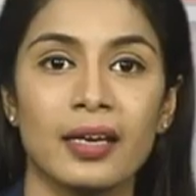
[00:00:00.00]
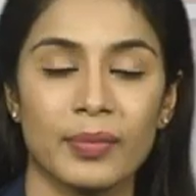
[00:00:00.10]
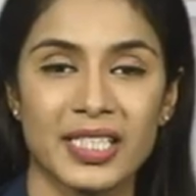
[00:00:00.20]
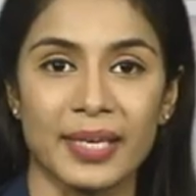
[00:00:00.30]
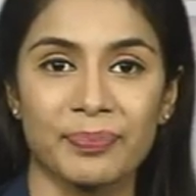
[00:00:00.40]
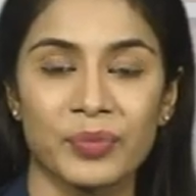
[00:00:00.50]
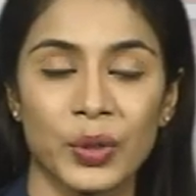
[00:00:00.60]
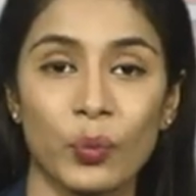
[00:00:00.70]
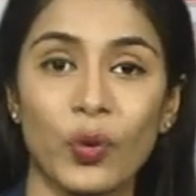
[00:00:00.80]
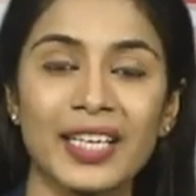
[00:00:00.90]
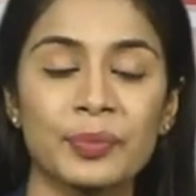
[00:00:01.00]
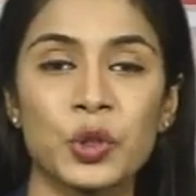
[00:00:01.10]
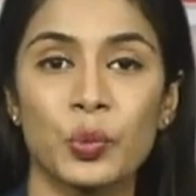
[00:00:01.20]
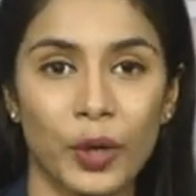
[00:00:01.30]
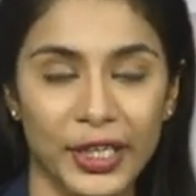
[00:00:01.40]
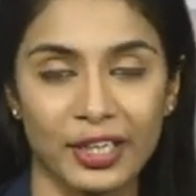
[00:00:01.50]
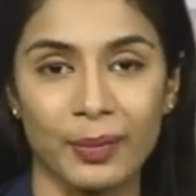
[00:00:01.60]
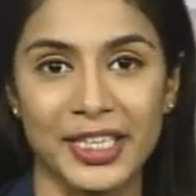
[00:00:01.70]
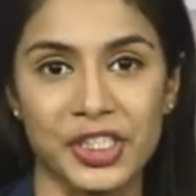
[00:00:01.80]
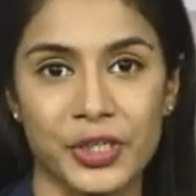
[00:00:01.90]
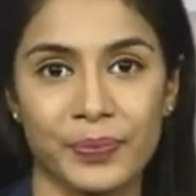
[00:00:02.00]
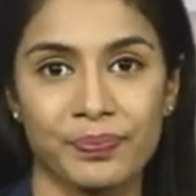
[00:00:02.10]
నమస్తే వెల్కమ్ టు పొలిటికల్ బెంచ్